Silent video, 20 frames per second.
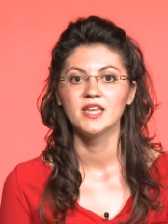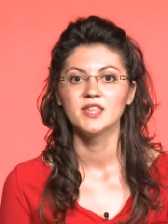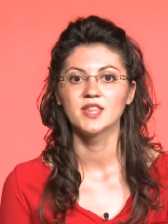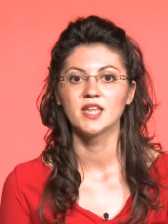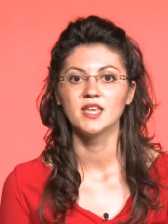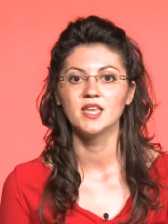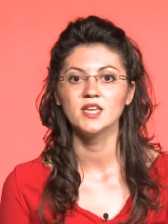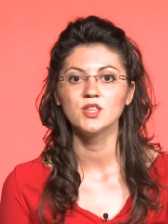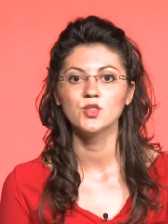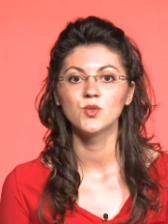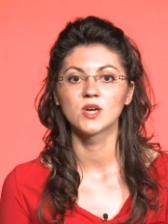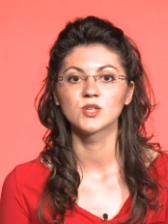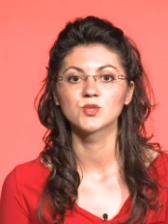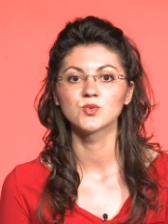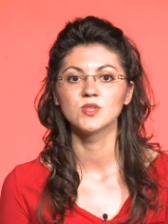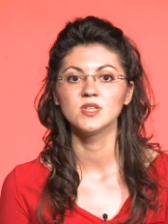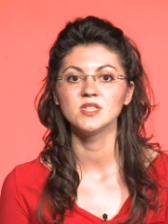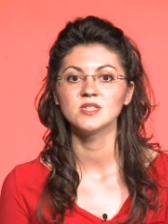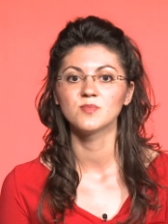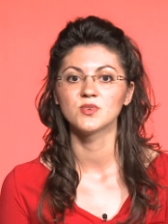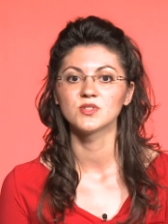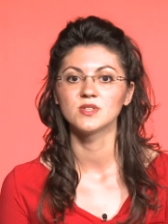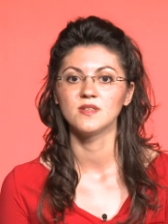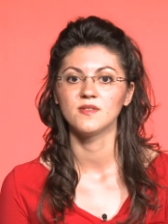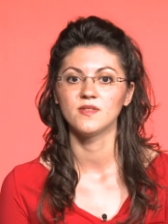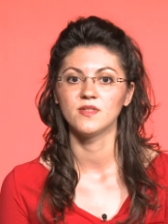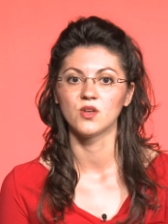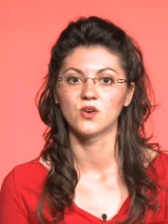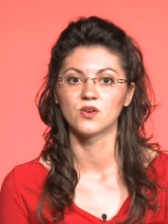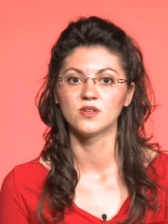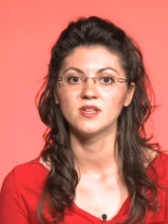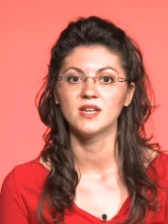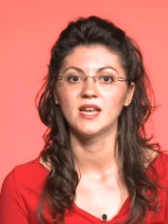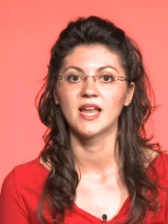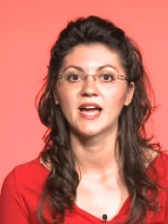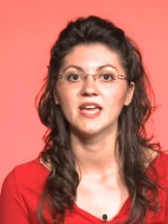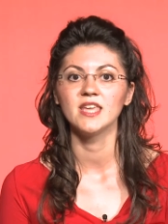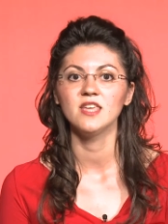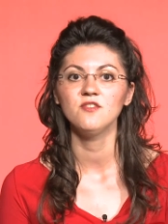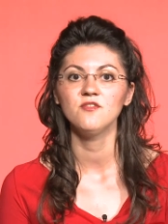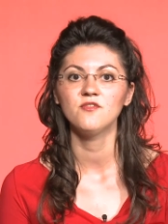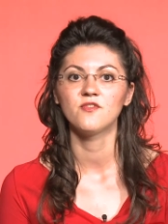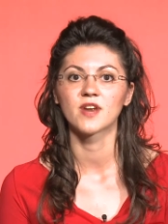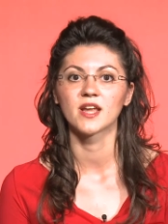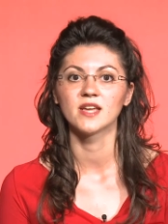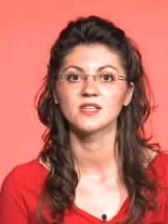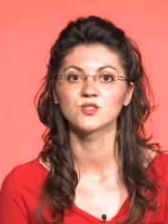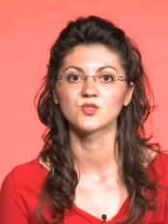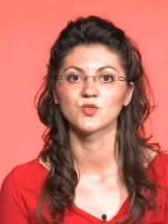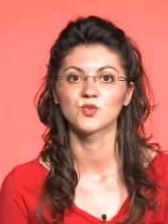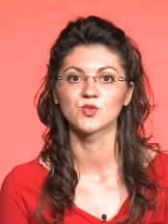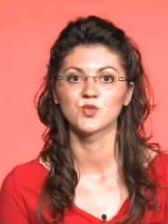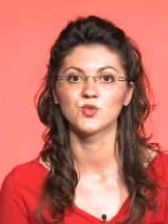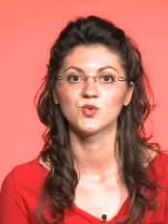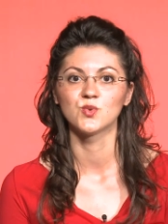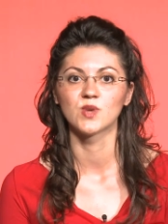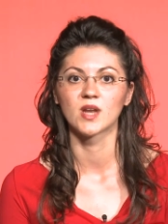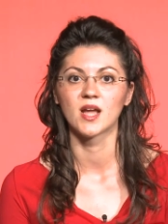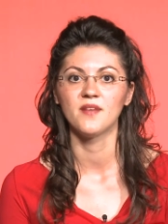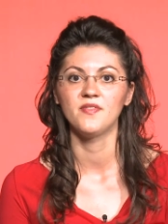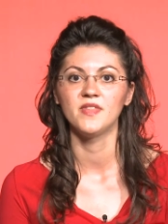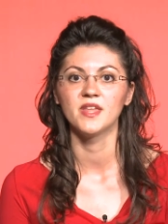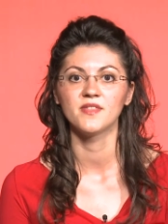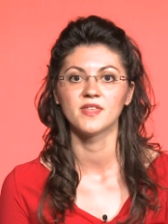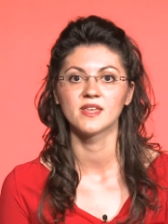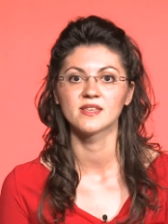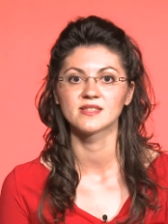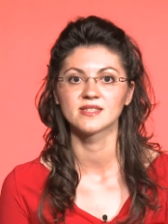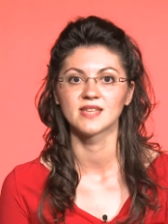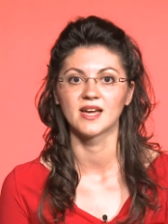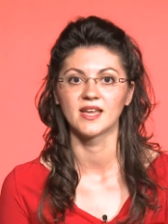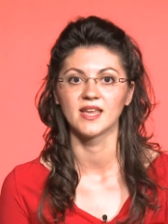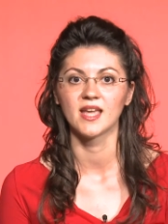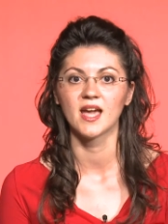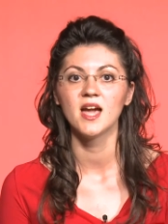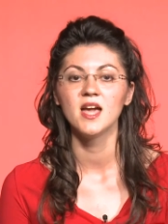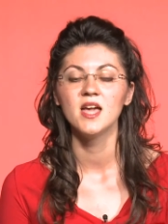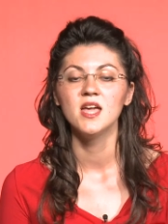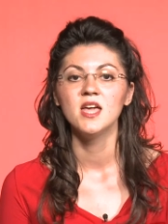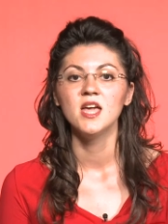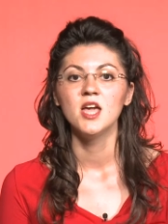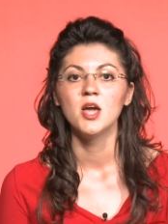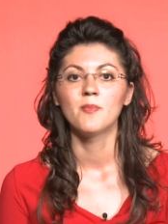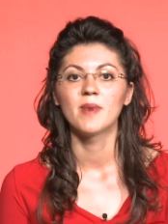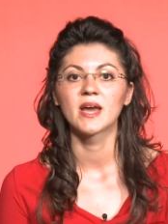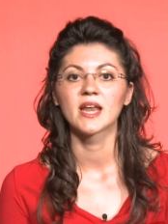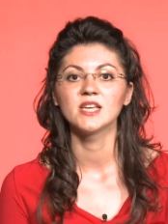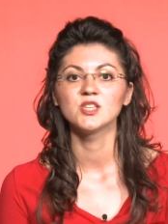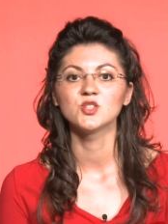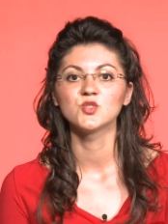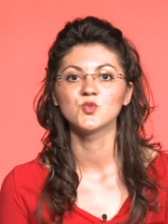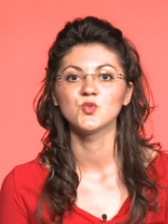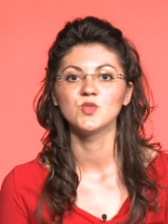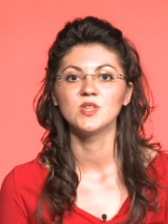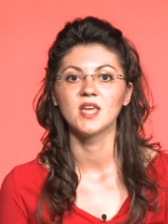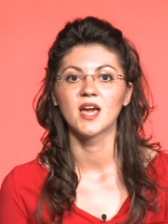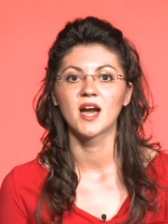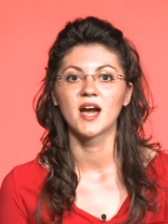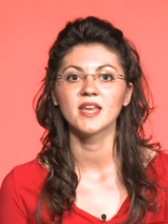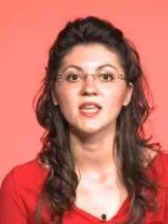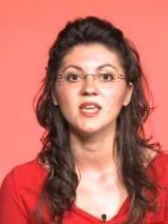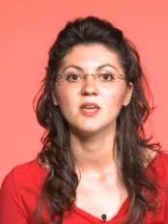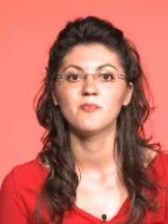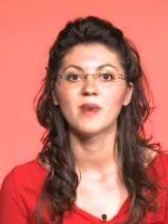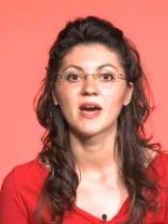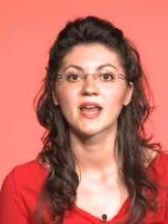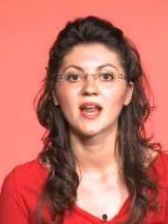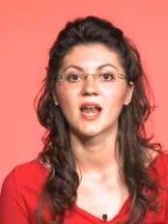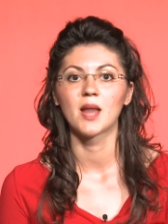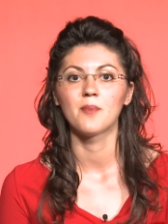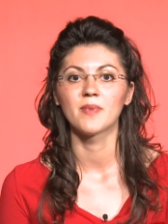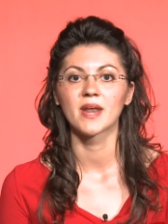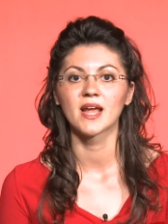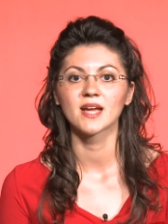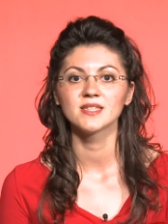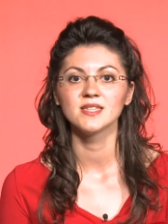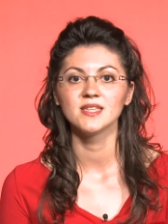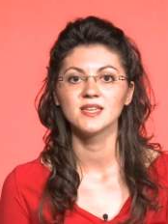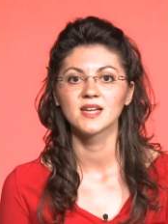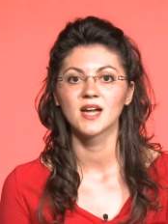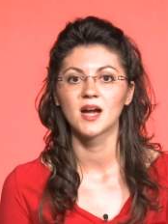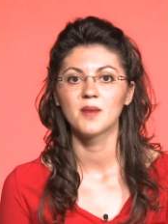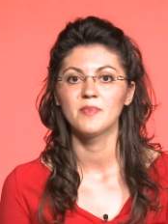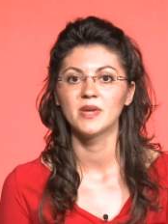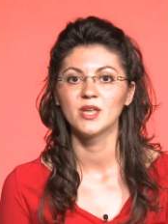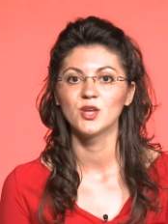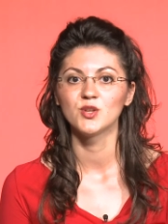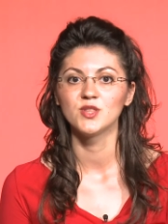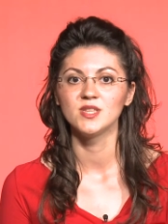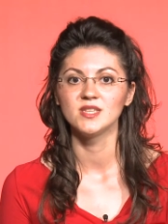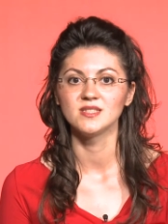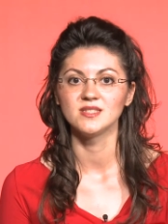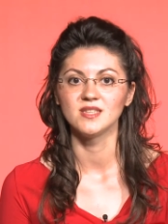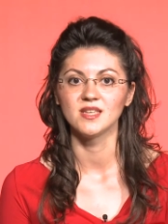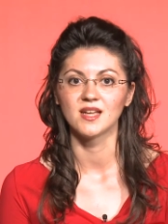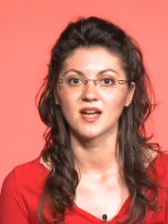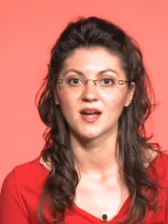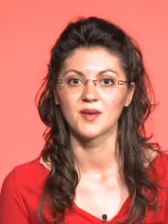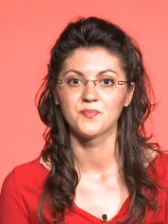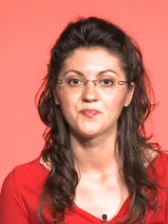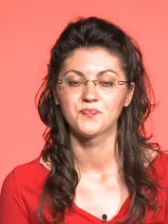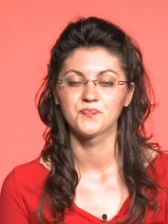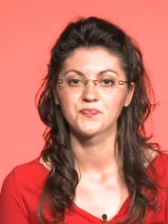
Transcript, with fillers: teniendo a su disposición la infraestructura necesaria para estudiar y para la práctica periodística.